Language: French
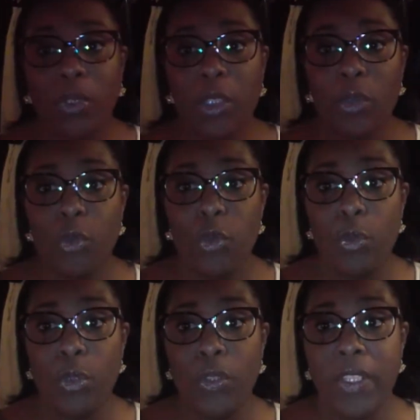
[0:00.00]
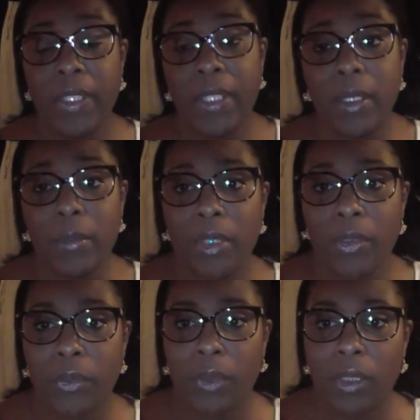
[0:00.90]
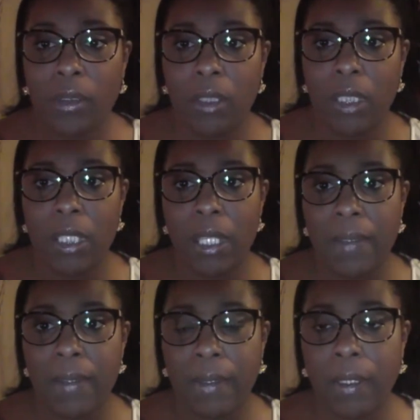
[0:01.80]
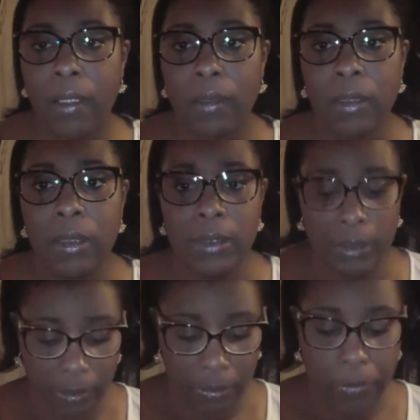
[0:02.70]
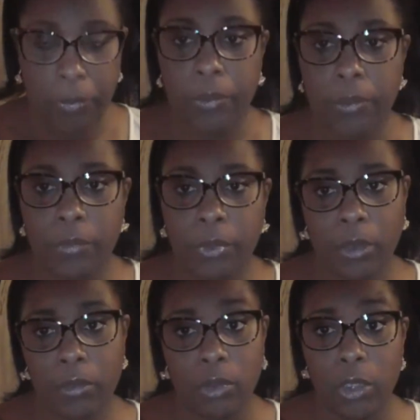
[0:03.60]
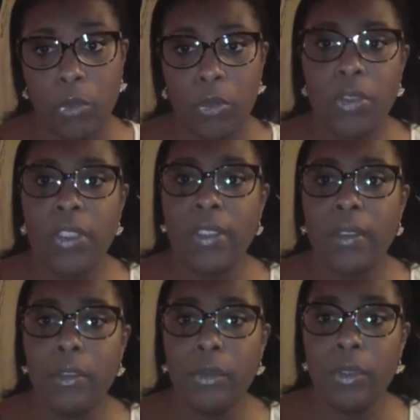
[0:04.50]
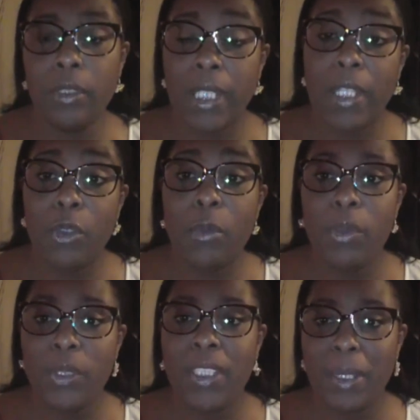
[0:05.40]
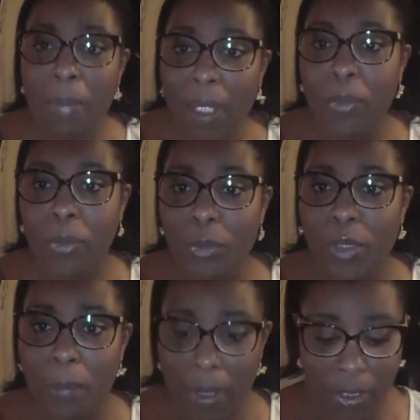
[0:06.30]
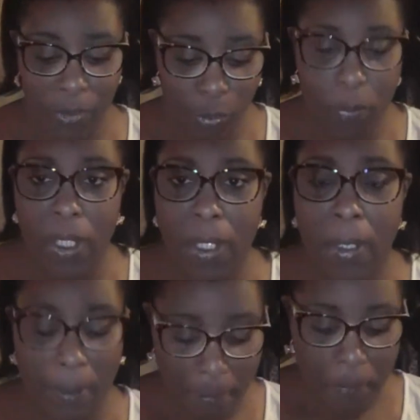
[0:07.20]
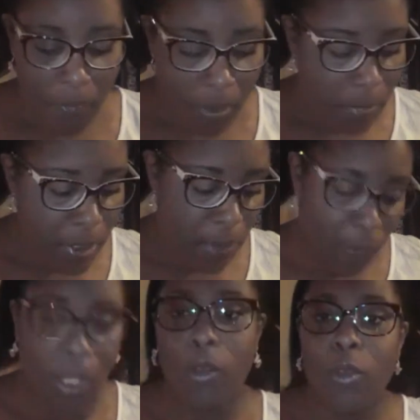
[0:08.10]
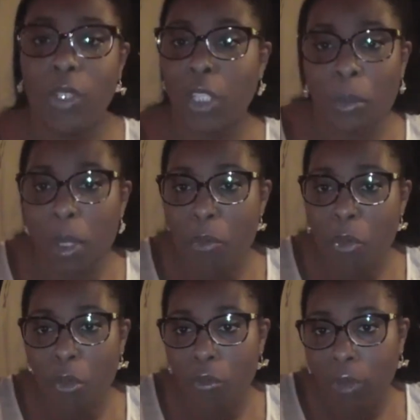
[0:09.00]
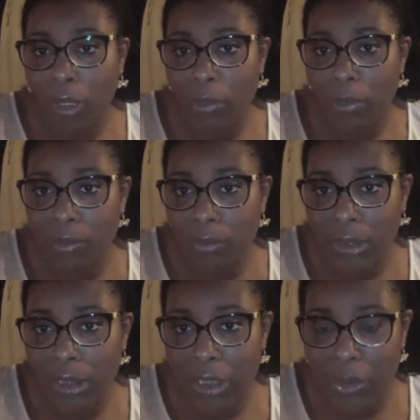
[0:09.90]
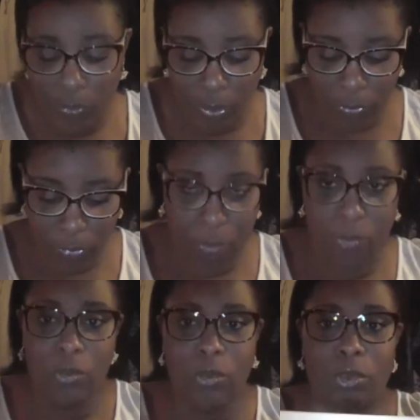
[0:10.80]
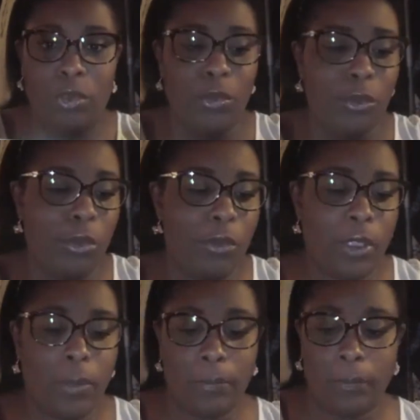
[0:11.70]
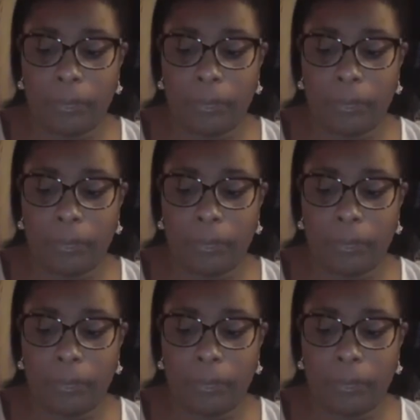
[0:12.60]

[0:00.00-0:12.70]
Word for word: pour la luminosité, hein, bien sûr, euh, il est assez tard. Et euh, voilà, donc la luminosité, pardon, ne va pas être super. Mais euh, voilà, on va quand même voir les produits et les découvrir ensemble. Donc, je l'ouvre.